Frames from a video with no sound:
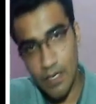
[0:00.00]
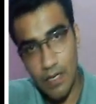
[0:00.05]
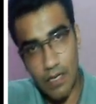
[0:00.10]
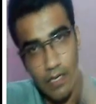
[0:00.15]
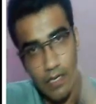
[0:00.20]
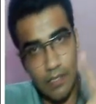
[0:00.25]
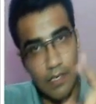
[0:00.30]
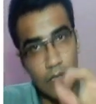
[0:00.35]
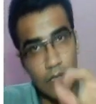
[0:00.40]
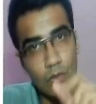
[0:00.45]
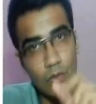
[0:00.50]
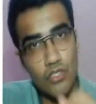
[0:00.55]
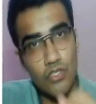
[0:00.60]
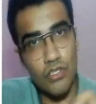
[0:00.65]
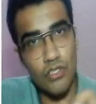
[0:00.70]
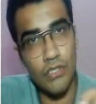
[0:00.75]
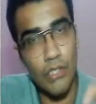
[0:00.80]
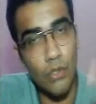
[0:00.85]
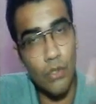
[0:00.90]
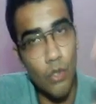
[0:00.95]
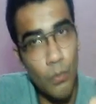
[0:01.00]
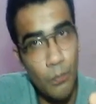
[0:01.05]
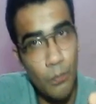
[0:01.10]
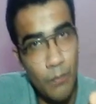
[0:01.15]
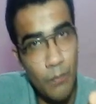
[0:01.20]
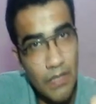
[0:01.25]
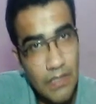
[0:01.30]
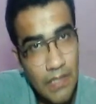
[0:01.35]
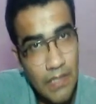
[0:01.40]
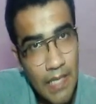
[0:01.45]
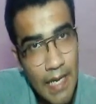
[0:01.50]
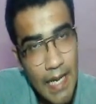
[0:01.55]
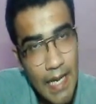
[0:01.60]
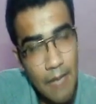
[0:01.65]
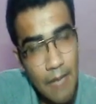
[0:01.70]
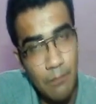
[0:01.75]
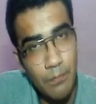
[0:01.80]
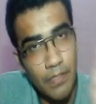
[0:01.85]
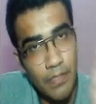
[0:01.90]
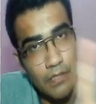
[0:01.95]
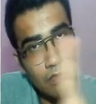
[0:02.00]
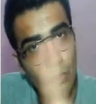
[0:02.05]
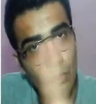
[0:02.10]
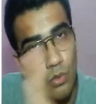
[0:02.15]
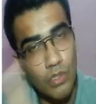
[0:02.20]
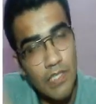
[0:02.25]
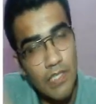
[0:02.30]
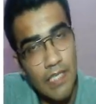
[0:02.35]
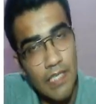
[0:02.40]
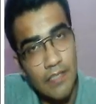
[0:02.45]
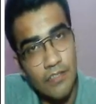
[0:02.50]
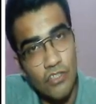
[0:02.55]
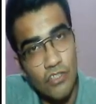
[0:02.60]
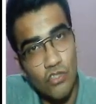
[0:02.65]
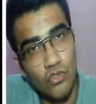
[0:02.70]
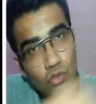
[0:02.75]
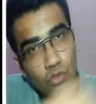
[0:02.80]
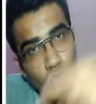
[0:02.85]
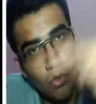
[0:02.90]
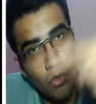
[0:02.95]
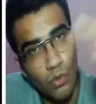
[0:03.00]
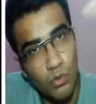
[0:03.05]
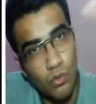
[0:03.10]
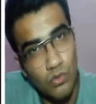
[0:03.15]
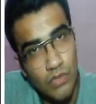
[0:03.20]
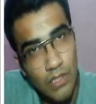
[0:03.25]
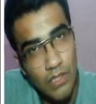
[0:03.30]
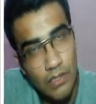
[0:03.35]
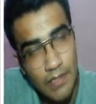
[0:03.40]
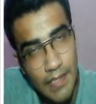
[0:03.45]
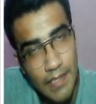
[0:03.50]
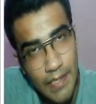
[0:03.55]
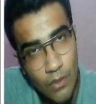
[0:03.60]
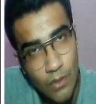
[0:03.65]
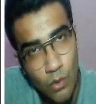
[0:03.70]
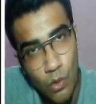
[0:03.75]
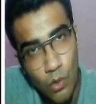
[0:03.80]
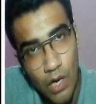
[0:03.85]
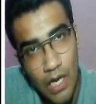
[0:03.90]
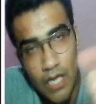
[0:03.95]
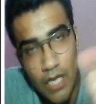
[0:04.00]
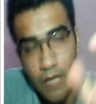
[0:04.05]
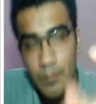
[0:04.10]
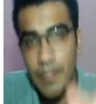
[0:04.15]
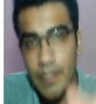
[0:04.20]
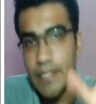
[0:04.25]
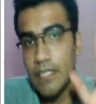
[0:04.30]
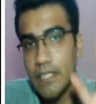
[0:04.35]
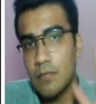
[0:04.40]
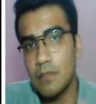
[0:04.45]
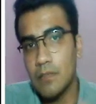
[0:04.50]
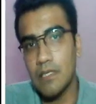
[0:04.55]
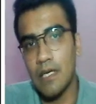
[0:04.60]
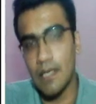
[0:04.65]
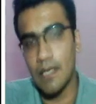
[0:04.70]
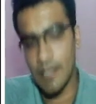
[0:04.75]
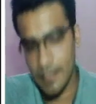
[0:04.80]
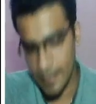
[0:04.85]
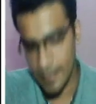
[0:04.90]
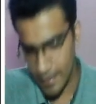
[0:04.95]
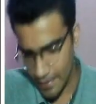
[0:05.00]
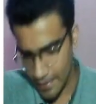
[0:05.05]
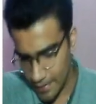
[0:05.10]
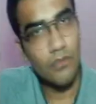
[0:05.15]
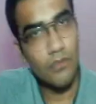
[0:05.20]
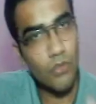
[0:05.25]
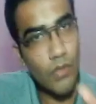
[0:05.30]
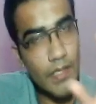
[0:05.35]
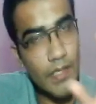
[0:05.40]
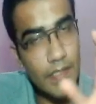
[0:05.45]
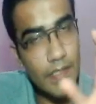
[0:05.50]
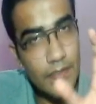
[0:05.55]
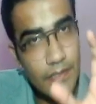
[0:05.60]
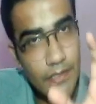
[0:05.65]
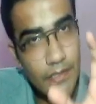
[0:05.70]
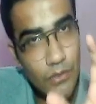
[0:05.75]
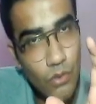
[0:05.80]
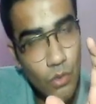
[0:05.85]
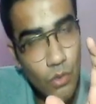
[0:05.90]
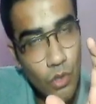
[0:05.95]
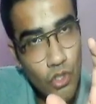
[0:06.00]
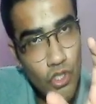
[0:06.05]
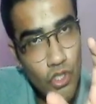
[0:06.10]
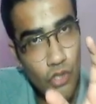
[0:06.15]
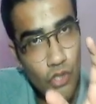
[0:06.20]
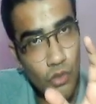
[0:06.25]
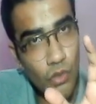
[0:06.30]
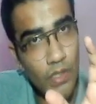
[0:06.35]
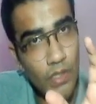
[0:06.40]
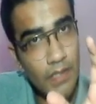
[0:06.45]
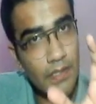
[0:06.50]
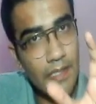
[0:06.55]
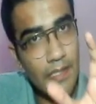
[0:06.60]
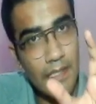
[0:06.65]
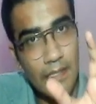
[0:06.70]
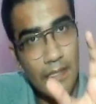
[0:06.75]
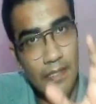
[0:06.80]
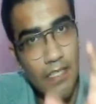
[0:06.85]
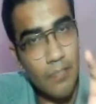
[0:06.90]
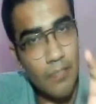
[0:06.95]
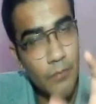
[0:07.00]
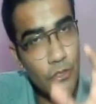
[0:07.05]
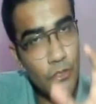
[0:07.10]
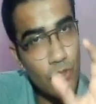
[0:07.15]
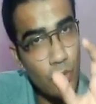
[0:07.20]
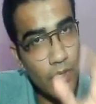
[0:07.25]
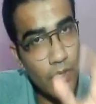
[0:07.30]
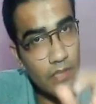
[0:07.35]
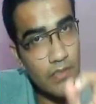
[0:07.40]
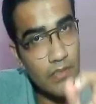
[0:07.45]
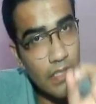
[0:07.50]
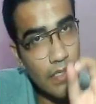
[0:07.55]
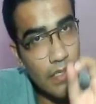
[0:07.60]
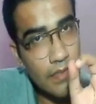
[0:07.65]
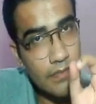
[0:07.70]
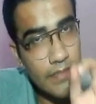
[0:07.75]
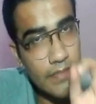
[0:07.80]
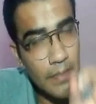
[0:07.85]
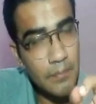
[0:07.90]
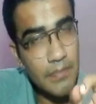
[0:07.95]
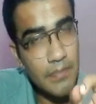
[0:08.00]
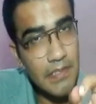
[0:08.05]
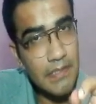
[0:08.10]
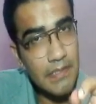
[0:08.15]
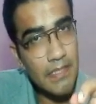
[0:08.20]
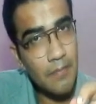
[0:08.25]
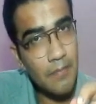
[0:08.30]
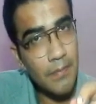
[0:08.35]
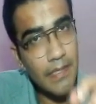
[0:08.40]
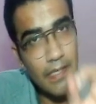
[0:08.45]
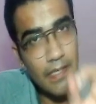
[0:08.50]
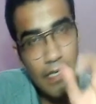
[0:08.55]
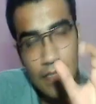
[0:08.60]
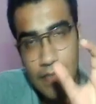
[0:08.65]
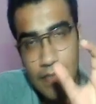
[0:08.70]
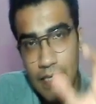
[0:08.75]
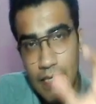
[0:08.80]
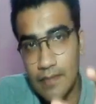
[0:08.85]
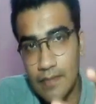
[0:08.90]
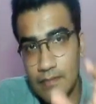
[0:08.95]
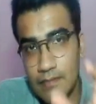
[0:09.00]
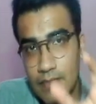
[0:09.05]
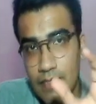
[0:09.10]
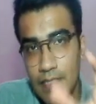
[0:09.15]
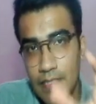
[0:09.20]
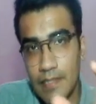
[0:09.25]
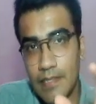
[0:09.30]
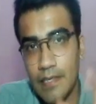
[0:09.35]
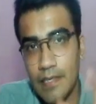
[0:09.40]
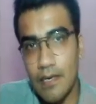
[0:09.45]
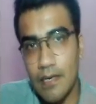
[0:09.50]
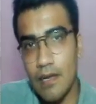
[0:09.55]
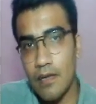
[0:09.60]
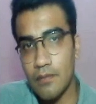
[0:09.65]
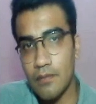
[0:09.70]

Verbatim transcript: अगला क्वेश्चन देखो 15 अप्रैल 2030 को कौन सा डे होगा हमें ये बताना है तो इन तीनों क्वेश्चन को करने के लिए हमें छोटा सा कंसेप्ट सीखना पड़ेगा ध्यान से देखिएगा